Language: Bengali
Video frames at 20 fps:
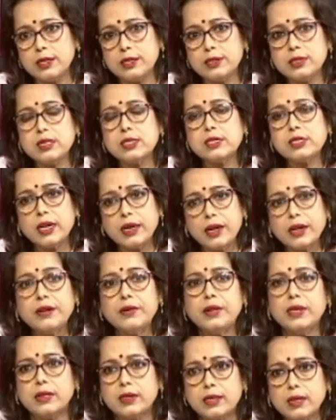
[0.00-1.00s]
এন্ট্রি সেকেন্ড
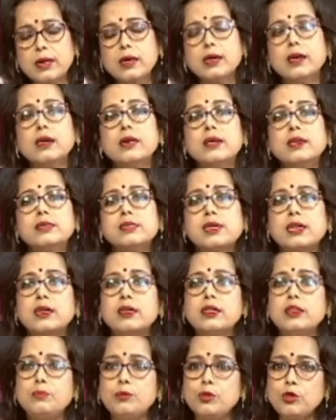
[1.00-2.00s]
ইয়ারে যারা
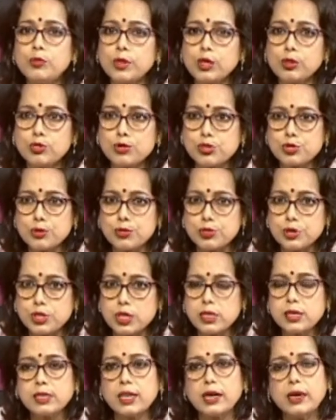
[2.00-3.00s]
ডিপ্লোমা কোর্স
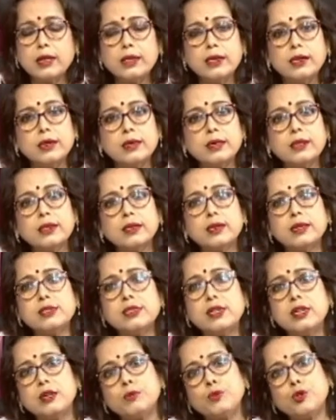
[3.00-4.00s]
করছে সেকেন্ড ইয়ারে তারা
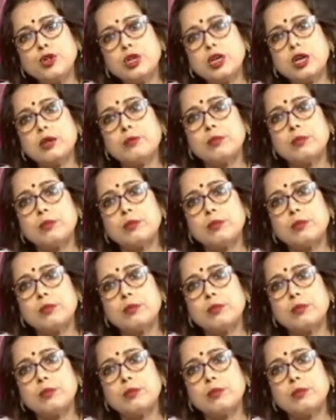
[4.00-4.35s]
জেলের পরীক্ষার